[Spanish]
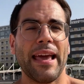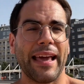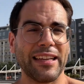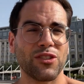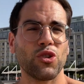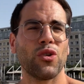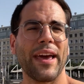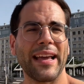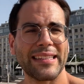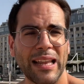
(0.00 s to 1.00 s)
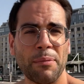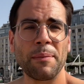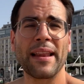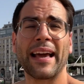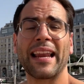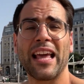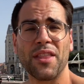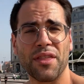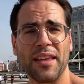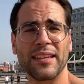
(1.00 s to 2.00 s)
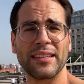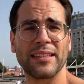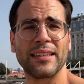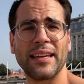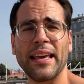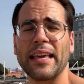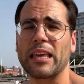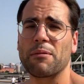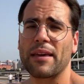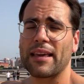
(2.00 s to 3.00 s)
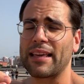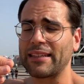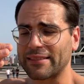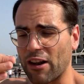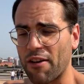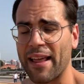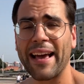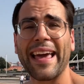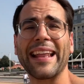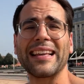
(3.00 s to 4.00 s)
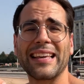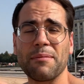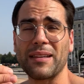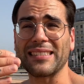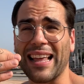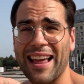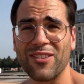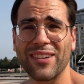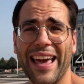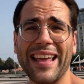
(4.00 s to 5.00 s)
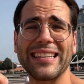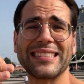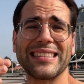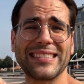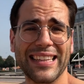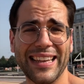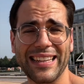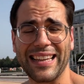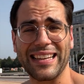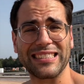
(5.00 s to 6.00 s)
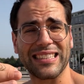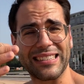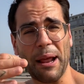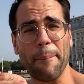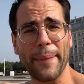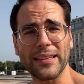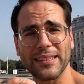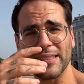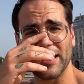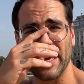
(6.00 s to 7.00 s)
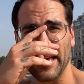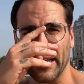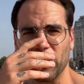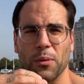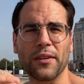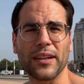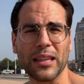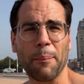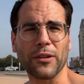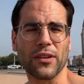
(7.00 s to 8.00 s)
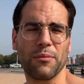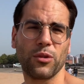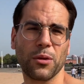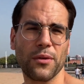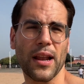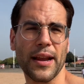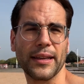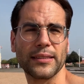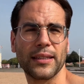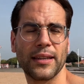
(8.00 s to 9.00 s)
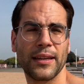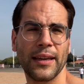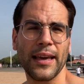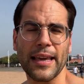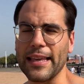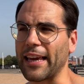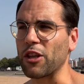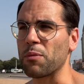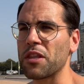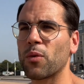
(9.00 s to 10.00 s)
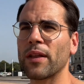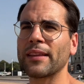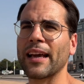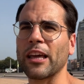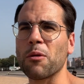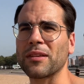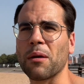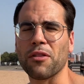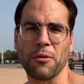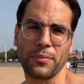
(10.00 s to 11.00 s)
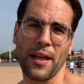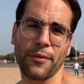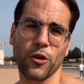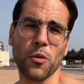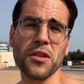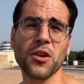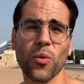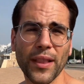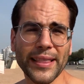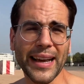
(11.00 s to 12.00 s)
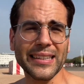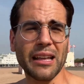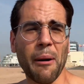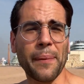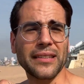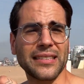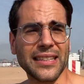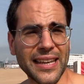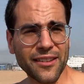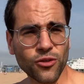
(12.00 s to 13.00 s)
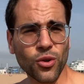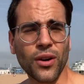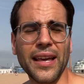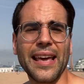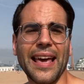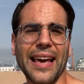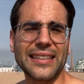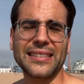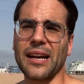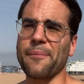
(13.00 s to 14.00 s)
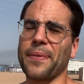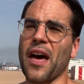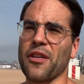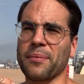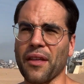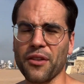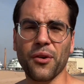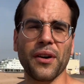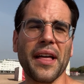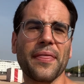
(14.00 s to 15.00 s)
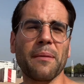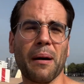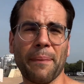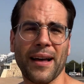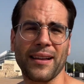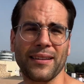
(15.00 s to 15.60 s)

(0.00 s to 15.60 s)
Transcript: Esto es la primera creencia que me instalaron en, que me instalaron en, tres meses que estuve con estas personas multimillonarias. Y es que yo me di cuenta que no me estaba aceptando, yo me di cuenta que estaba persiguiendo esa aceptación de papá,